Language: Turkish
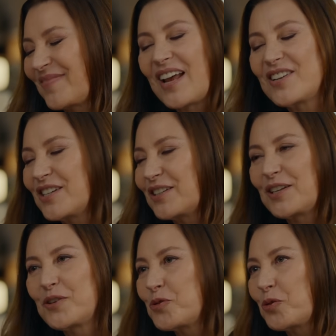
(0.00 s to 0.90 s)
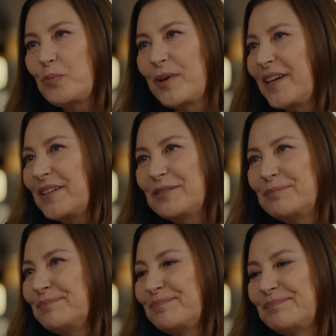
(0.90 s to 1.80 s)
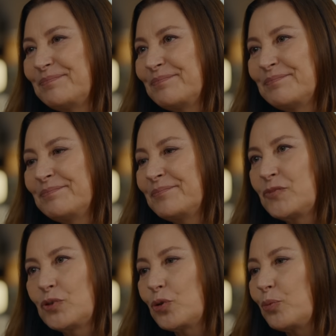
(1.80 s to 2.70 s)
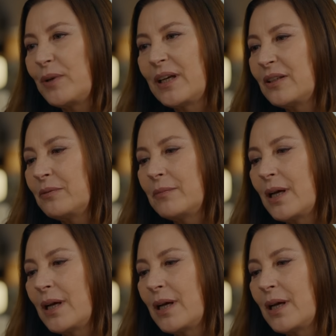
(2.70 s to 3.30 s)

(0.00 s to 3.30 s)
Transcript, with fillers: Gerçekten çok beğendim. Çok beğendim.